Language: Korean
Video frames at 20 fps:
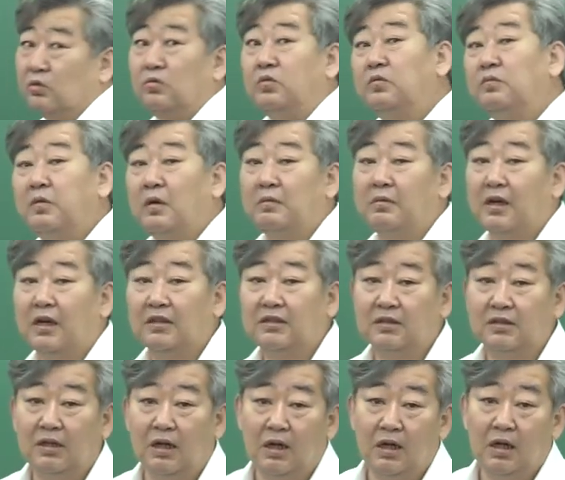
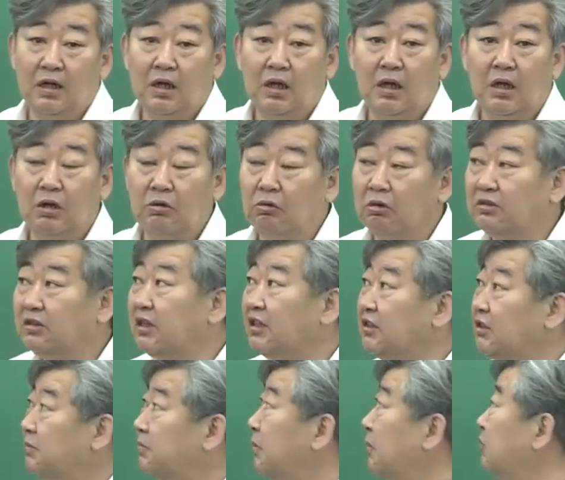농품법이라든가 이
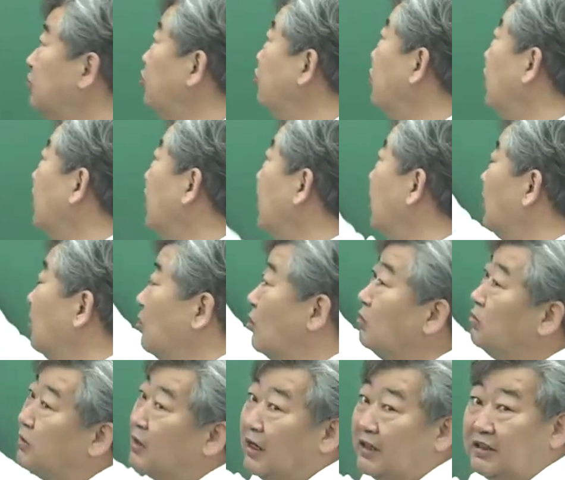원산지법 두 개 다
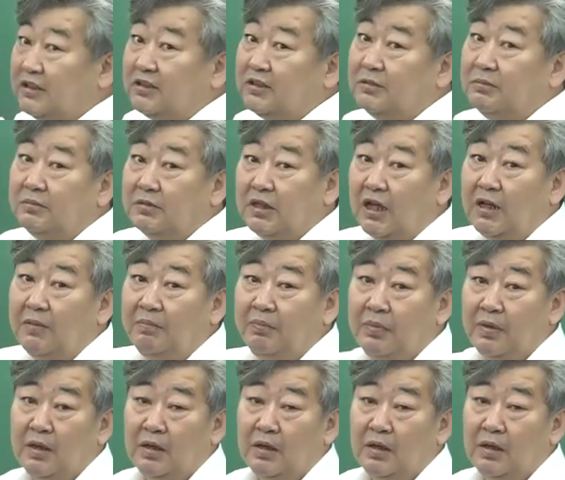공부를 하셨습니다.